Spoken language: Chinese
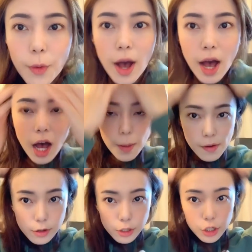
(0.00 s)
画好
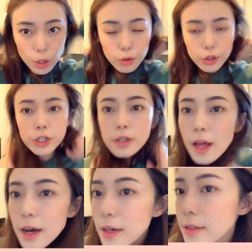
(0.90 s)
百分之九十
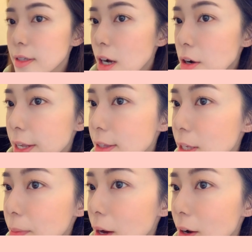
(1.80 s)
了，然后眼
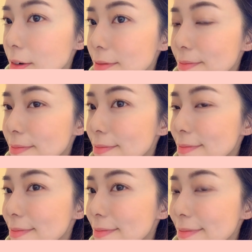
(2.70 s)
睫毛。
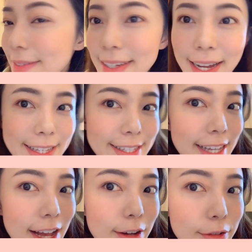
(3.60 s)
很
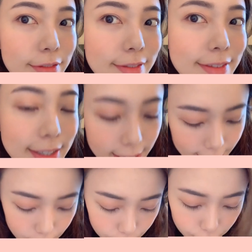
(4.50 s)
翘，
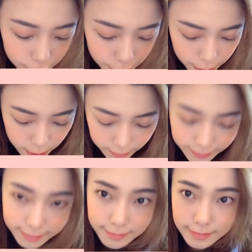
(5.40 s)
就是
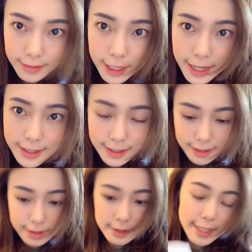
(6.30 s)
嗯，这
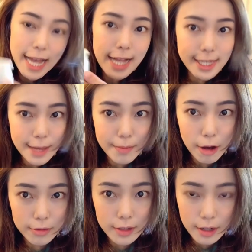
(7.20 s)
个夹睫
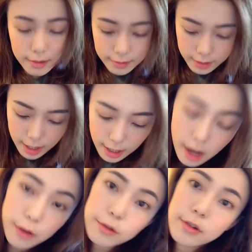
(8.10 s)
毛的很
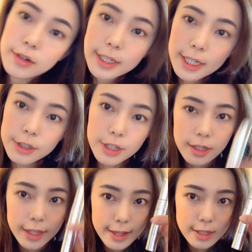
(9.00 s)
好用，和这
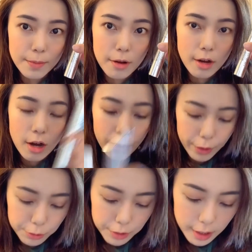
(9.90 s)
个眼睫毛膏我
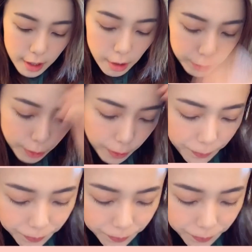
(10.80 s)
也觉得很好用。